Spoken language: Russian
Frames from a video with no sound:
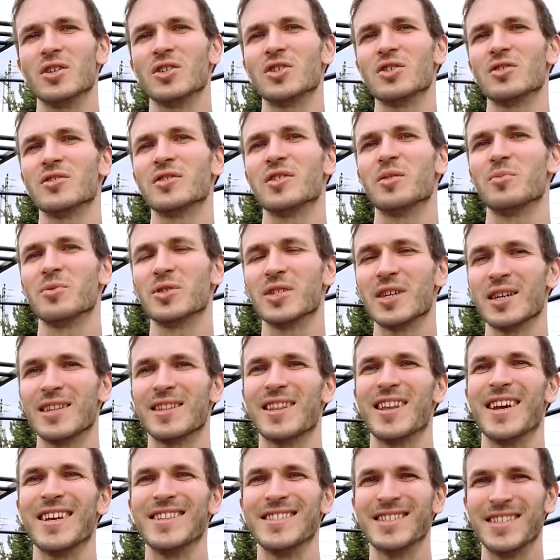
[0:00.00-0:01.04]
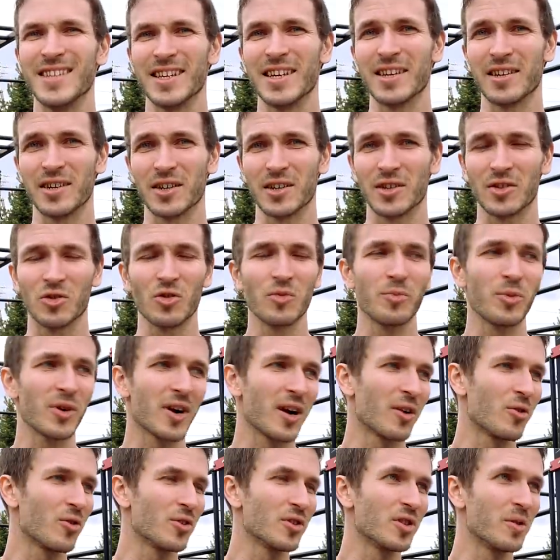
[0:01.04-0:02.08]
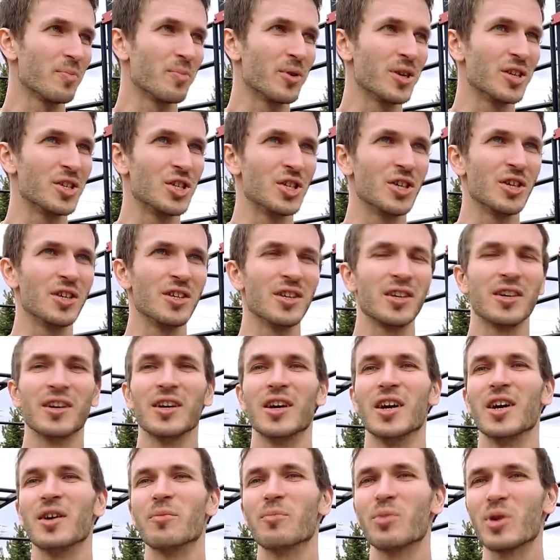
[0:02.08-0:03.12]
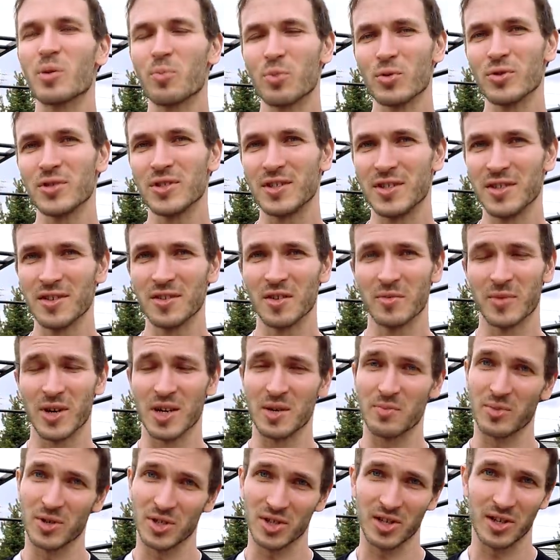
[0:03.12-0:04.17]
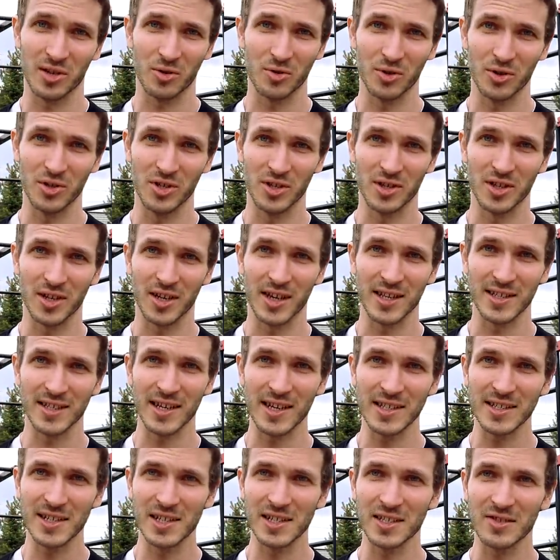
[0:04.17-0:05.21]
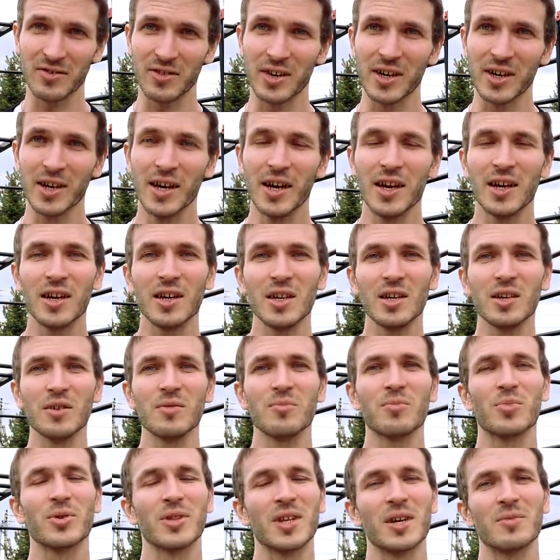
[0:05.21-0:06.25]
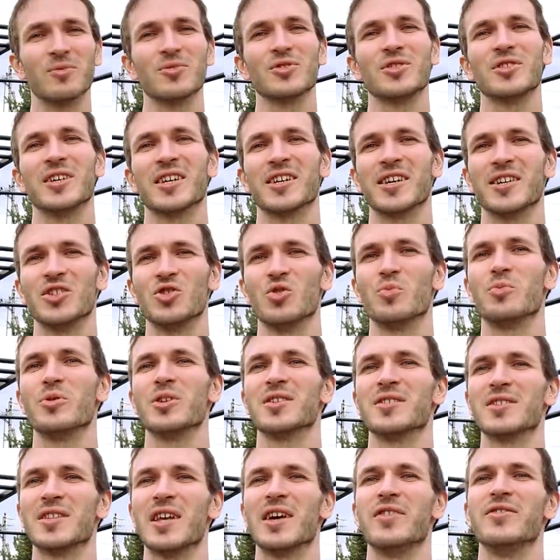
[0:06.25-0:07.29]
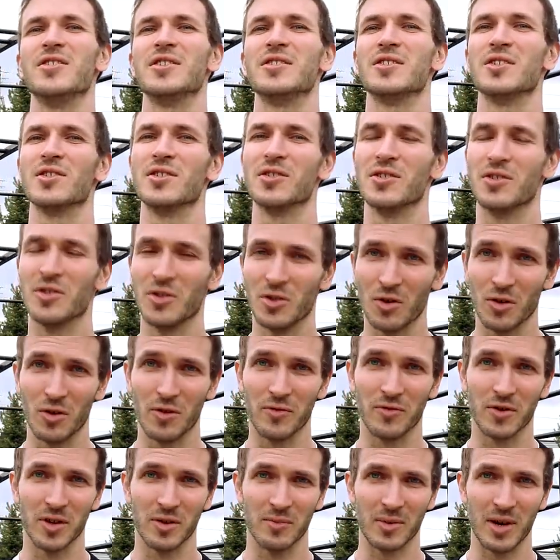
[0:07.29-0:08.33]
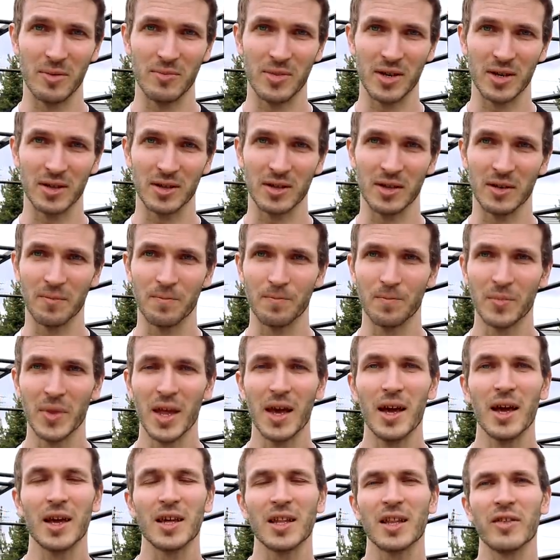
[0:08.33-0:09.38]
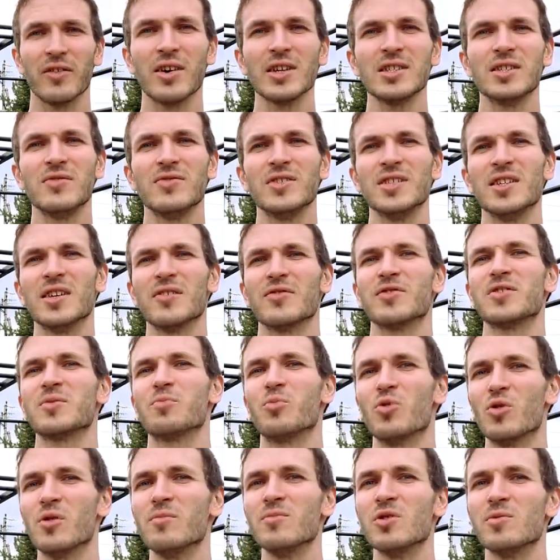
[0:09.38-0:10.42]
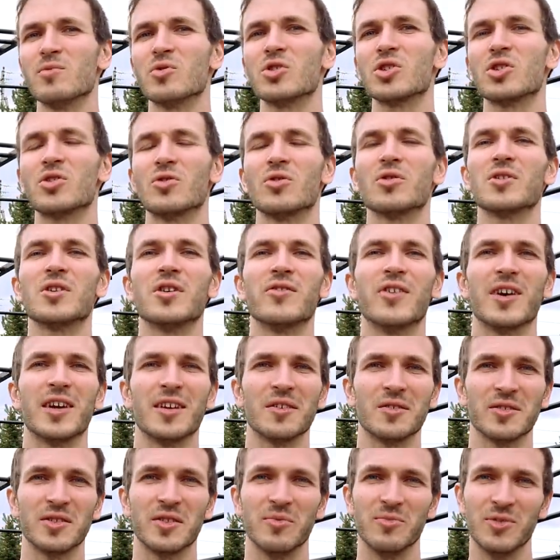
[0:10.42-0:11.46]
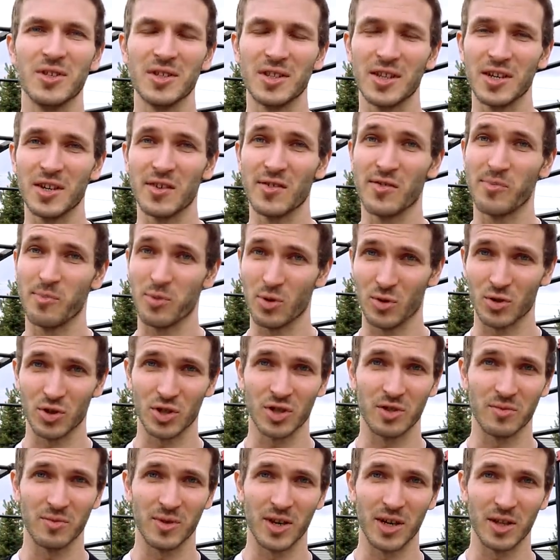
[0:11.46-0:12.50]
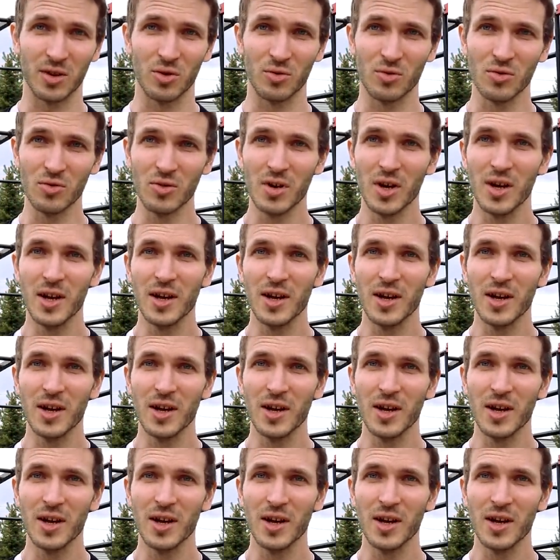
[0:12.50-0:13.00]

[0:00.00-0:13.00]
решил записать для тех, кто по какой-то причине причине пропустил мои прошлогодние доказательства и потому что я хочу представить новые моменты. Давайте все вспомним, что говорил Дмитрий в прошлом году,